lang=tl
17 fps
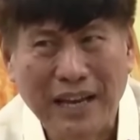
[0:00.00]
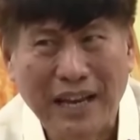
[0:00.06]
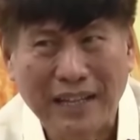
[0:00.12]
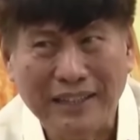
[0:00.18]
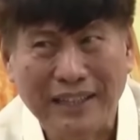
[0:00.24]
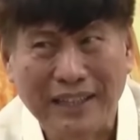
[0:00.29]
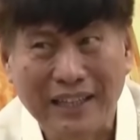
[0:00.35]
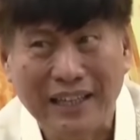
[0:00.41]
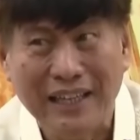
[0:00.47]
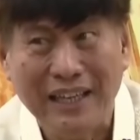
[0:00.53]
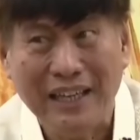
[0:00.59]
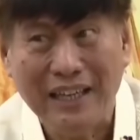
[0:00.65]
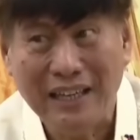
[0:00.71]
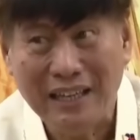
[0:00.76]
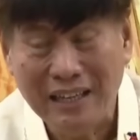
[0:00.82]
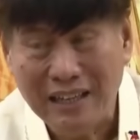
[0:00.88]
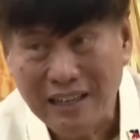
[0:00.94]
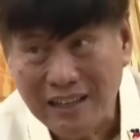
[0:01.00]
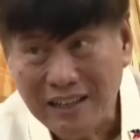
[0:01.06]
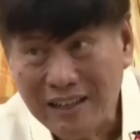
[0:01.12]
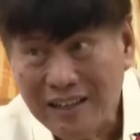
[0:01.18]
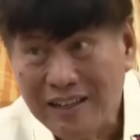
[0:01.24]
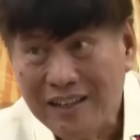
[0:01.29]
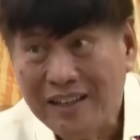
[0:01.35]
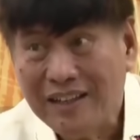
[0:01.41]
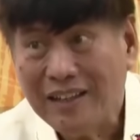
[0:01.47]
pwede nating i-
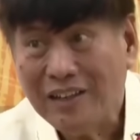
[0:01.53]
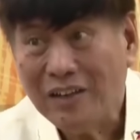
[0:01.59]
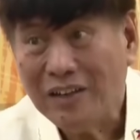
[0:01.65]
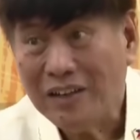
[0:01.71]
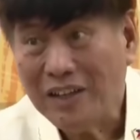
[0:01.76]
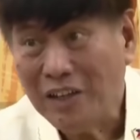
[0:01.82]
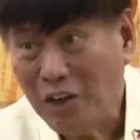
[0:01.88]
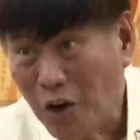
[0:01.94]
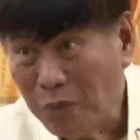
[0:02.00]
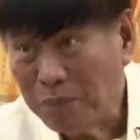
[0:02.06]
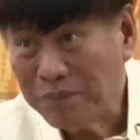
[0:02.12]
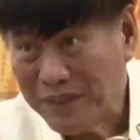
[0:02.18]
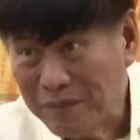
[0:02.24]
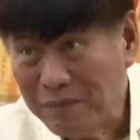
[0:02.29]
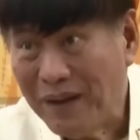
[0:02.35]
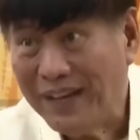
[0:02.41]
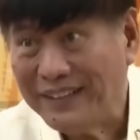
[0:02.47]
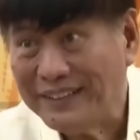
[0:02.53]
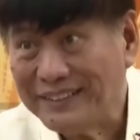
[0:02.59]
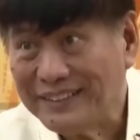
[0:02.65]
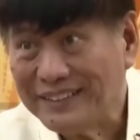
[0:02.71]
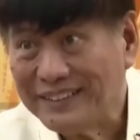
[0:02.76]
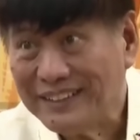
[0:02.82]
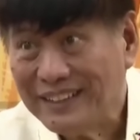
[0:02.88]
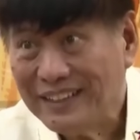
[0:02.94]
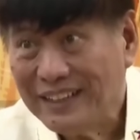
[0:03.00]

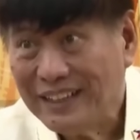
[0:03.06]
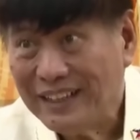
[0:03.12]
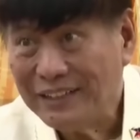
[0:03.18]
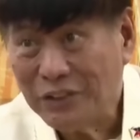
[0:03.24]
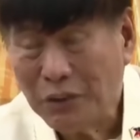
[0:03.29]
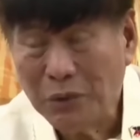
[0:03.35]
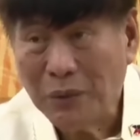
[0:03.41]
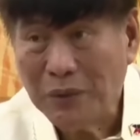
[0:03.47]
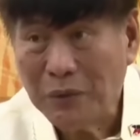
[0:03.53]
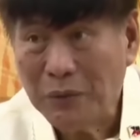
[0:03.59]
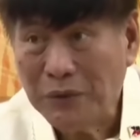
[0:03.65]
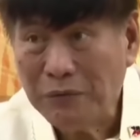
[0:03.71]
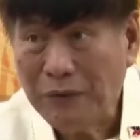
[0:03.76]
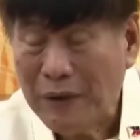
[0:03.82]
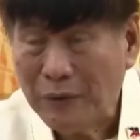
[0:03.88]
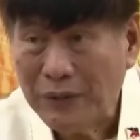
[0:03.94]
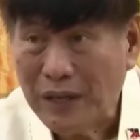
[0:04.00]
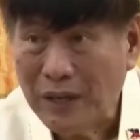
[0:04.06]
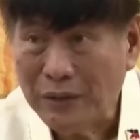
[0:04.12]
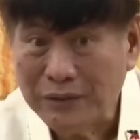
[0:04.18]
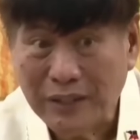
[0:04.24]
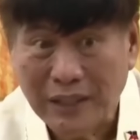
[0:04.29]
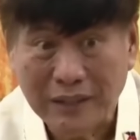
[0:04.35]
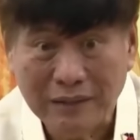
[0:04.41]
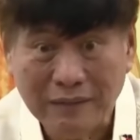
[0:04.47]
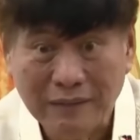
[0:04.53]
i-optimize. And so when we found
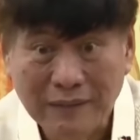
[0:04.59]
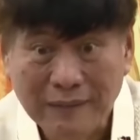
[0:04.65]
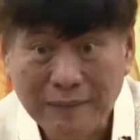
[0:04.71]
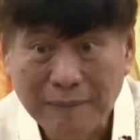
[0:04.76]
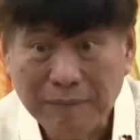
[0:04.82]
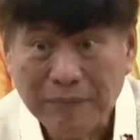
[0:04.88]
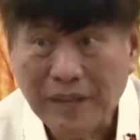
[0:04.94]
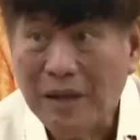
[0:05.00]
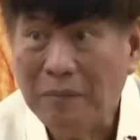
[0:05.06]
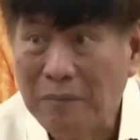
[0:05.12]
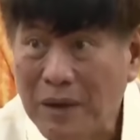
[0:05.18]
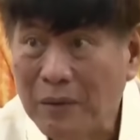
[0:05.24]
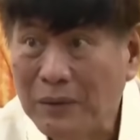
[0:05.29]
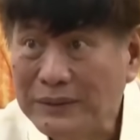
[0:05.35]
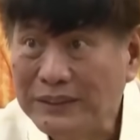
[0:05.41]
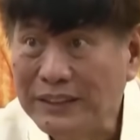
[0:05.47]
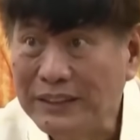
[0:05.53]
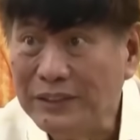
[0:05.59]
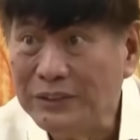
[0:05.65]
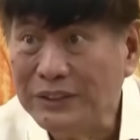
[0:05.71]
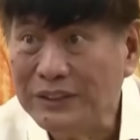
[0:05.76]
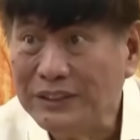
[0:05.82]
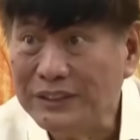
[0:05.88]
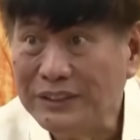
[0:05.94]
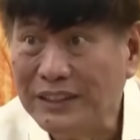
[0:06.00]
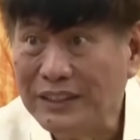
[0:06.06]
out that ang bawat
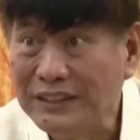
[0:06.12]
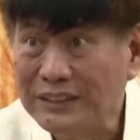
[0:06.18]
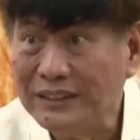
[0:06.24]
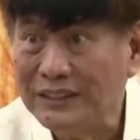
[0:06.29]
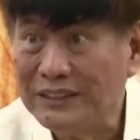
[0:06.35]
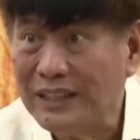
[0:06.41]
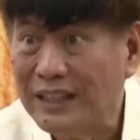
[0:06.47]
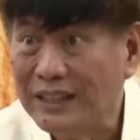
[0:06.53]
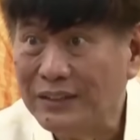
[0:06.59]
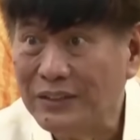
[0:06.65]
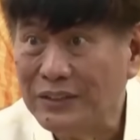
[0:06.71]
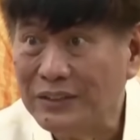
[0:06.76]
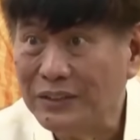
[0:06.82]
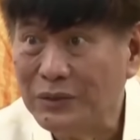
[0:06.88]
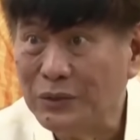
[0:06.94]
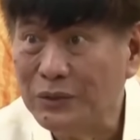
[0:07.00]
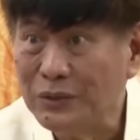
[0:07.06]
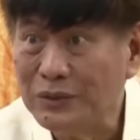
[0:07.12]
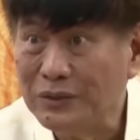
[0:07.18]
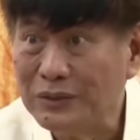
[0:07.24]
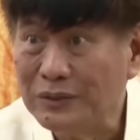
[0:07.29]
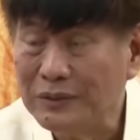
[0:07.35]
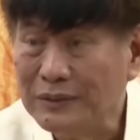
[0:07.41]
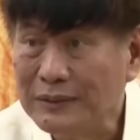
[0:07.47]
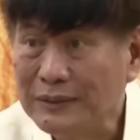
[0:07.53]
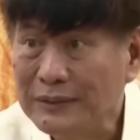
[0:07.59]
senior citizen is entitled
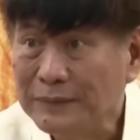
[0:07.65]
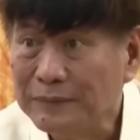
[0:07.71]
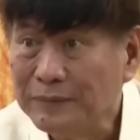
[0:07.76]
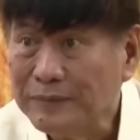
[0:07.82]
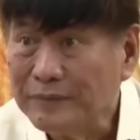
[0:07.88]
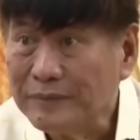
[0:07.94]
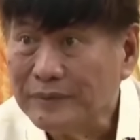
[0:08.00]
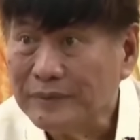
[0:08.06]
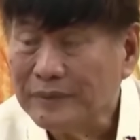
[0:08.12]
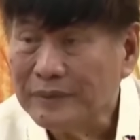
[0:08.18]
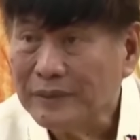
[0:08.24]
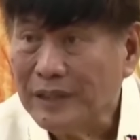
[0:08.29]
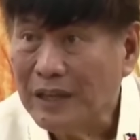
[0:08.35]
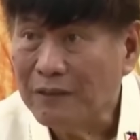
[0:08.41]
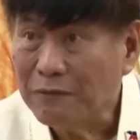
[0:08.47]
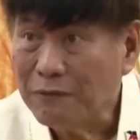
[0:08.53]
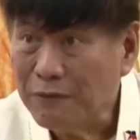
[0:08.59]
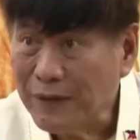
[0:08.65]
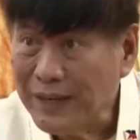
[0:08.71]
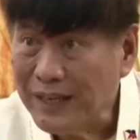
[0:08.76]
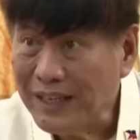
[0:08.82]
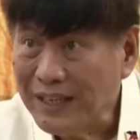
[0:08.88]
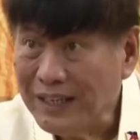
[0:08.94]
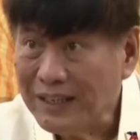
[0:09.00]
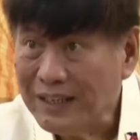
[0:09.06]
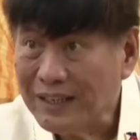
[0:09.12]
to a
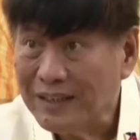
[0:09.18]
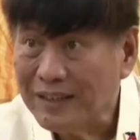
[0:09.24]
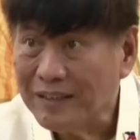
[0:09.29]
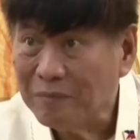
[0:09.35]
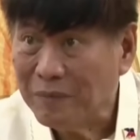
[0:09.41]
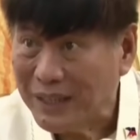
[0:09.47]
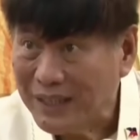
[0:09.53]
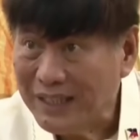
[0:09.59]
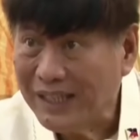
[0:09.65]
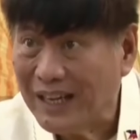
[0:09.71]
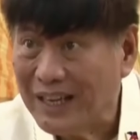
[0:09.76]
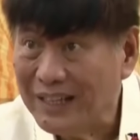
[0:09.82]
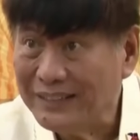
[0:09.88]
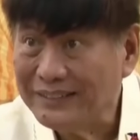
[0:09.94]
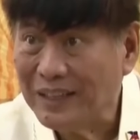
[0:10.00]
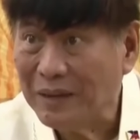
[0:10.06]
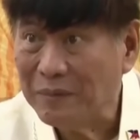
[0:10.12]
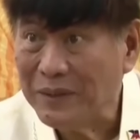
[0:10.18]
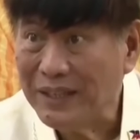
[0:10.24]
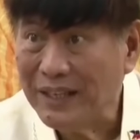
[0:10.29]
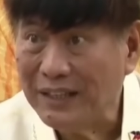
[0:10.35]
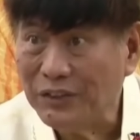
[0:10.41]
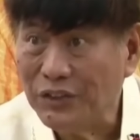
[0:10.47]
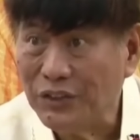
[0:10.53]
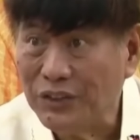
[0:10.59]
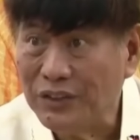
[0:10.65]
free medical
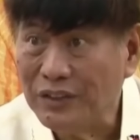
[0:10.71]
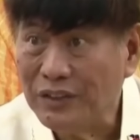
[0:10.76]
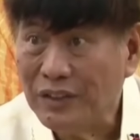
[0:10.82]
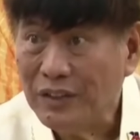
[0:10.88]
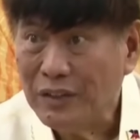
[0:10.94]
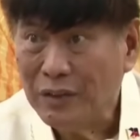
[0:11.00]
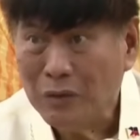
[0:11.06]
examination,